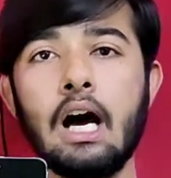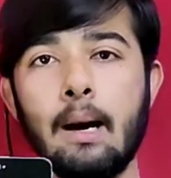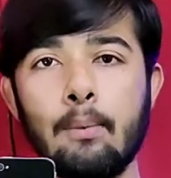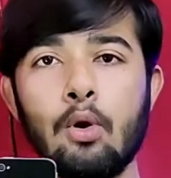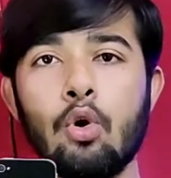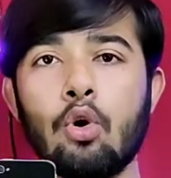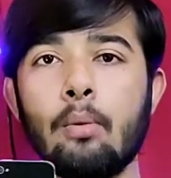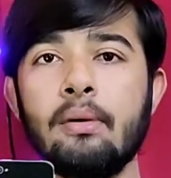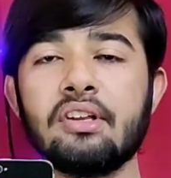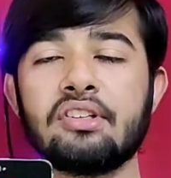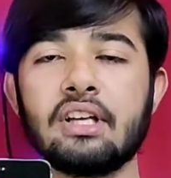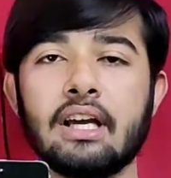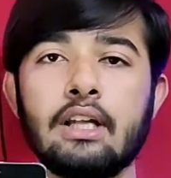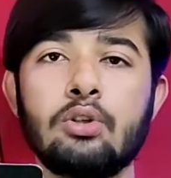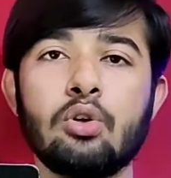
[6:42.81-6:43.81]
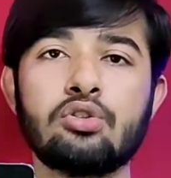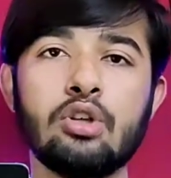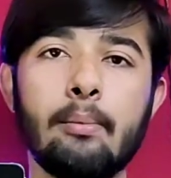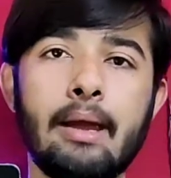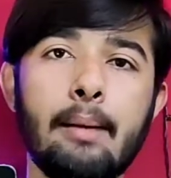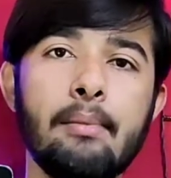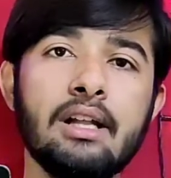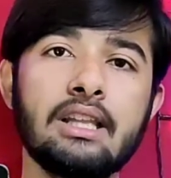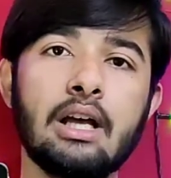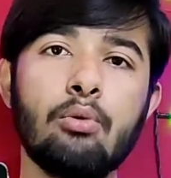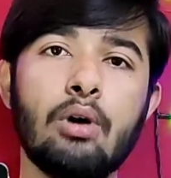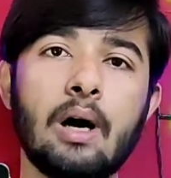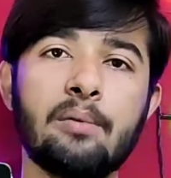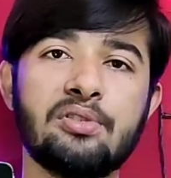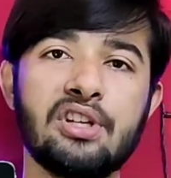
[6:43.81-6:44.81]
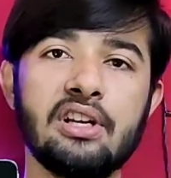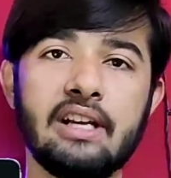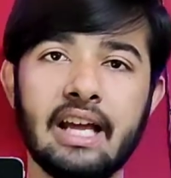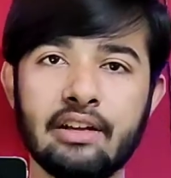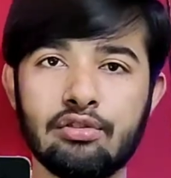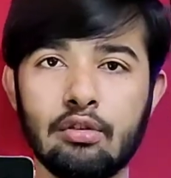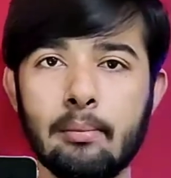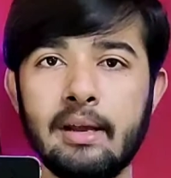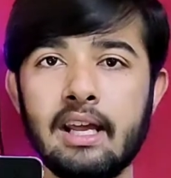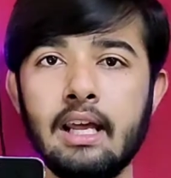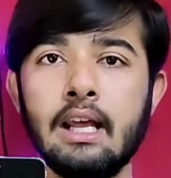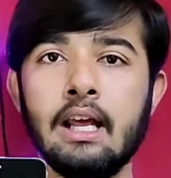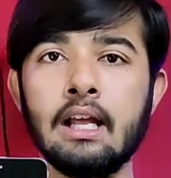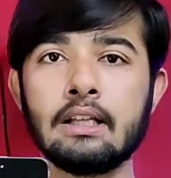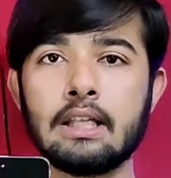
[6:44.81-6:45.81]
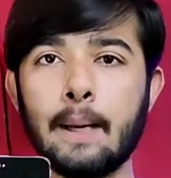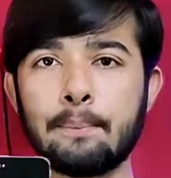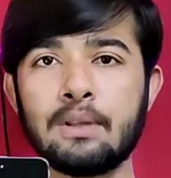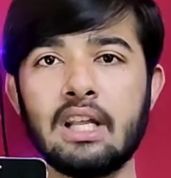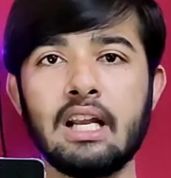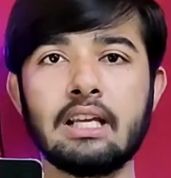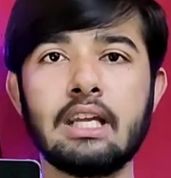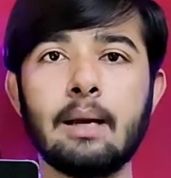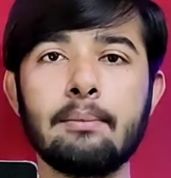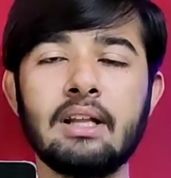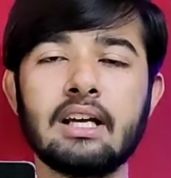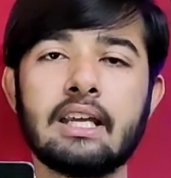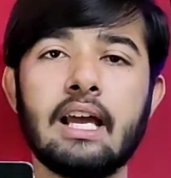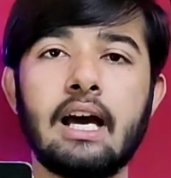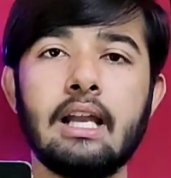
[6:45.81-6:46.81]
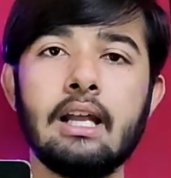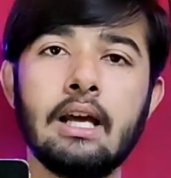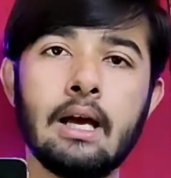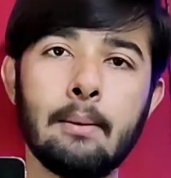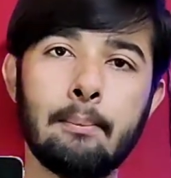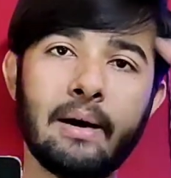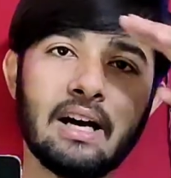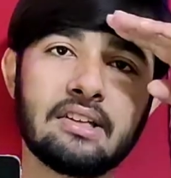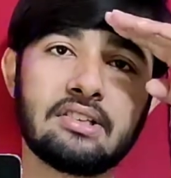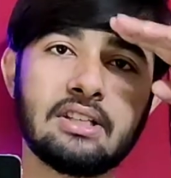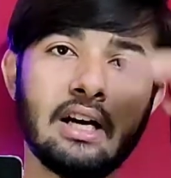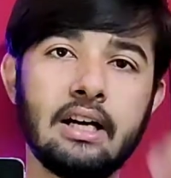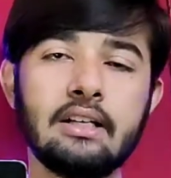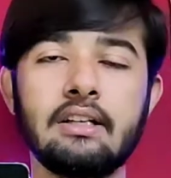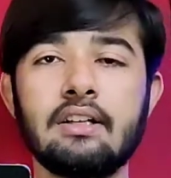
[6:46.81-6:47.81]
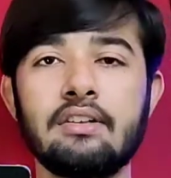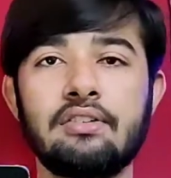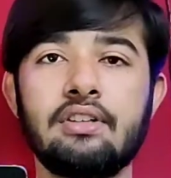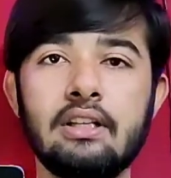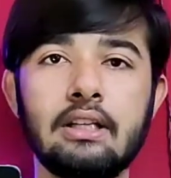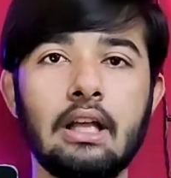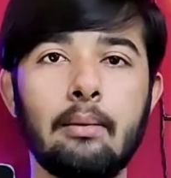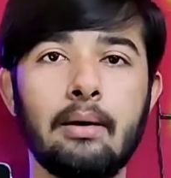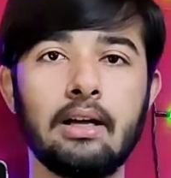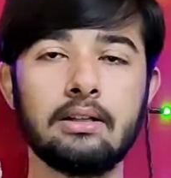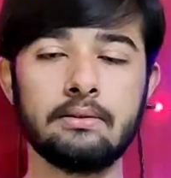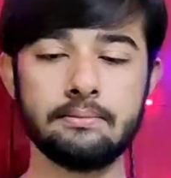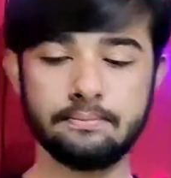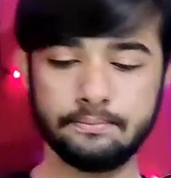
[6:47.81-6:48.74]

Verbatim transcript: आप लोगों को मिल सके दोस्तों मैं मिलता हूँ आपसे नेक्स्ट वीडियो में तब तक रखिए अपना ख्याल पाकिस्तान जिंदाबाद